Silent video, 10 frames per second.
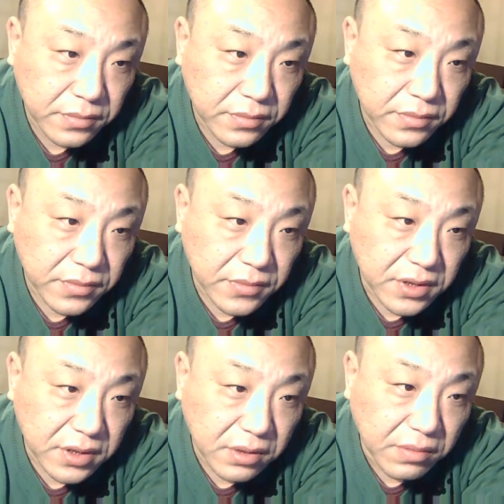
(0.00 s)
你们为什
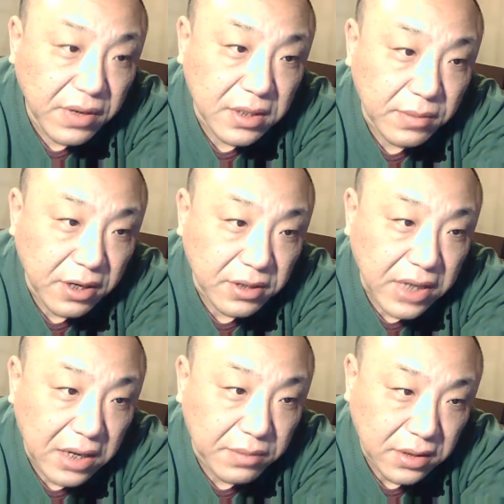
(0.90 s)
么要杀人灭口
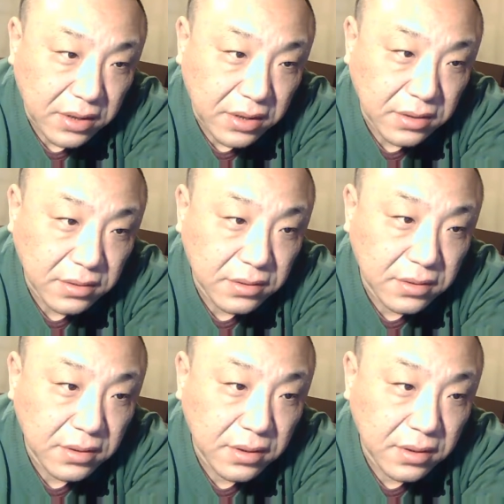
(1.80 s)
啊？
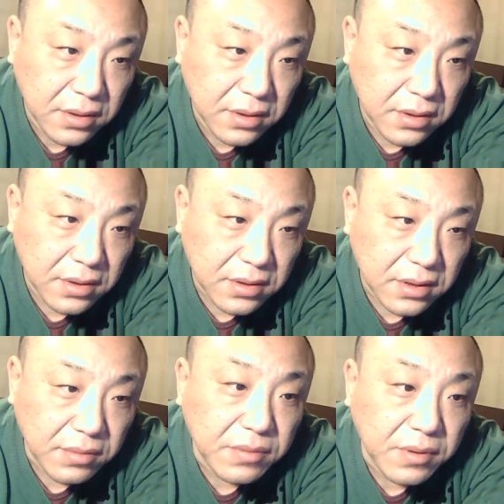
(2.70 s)
因为你们谎
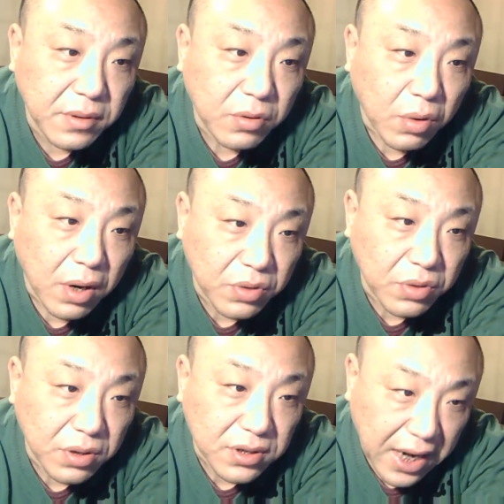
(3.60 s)
言破产
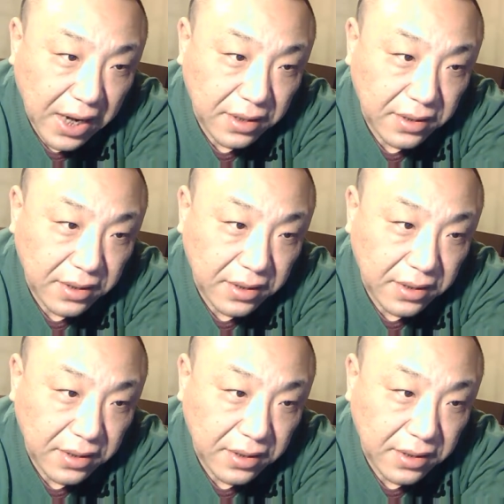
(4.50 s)
了。